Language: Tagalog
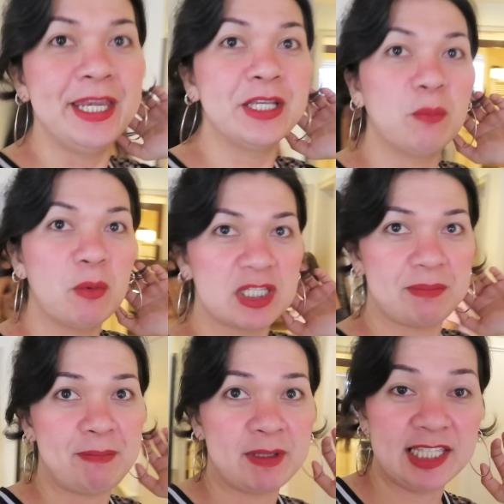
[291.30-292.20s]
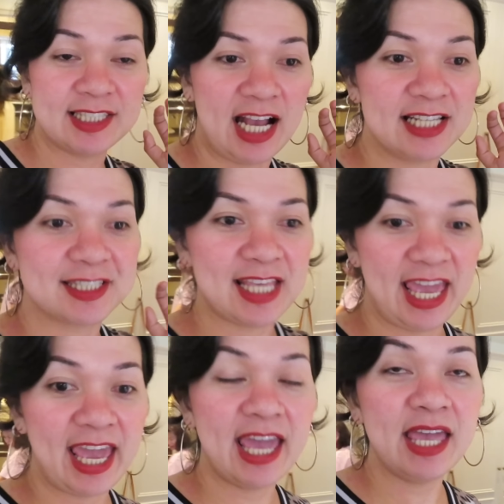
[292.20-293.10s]
hindi ko po siya ipapakita kasi
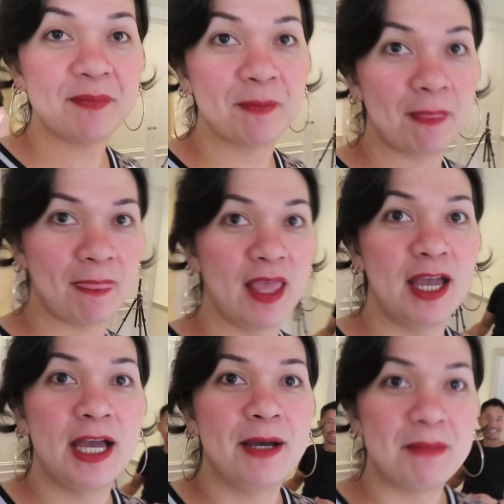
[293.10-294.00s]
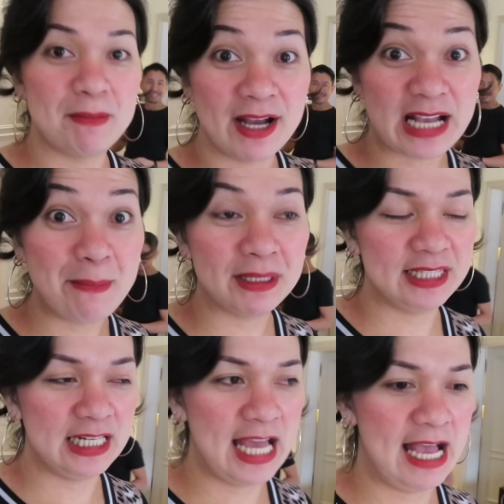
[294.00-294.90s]
may mga gamit
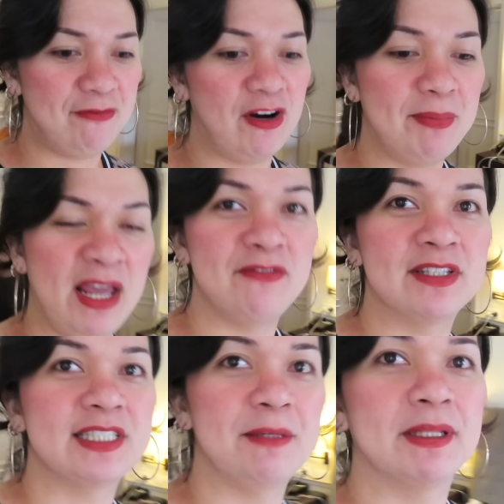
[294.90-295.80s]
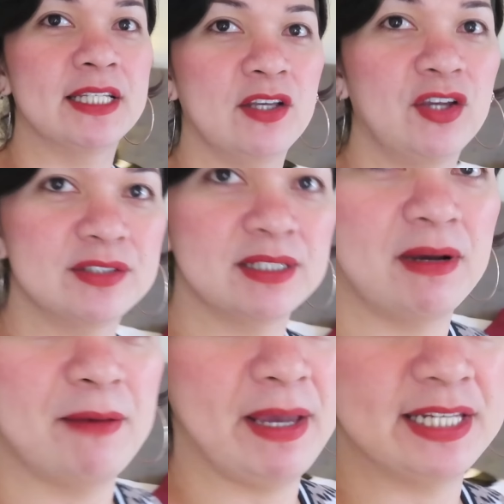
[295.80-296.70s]
nila for privacy. But ito yung sa
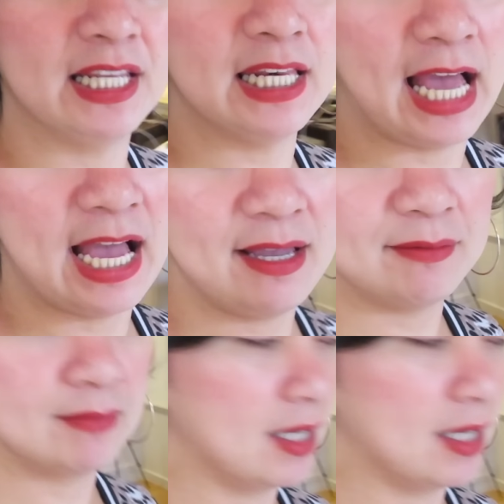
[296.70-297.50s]
mga bed nila.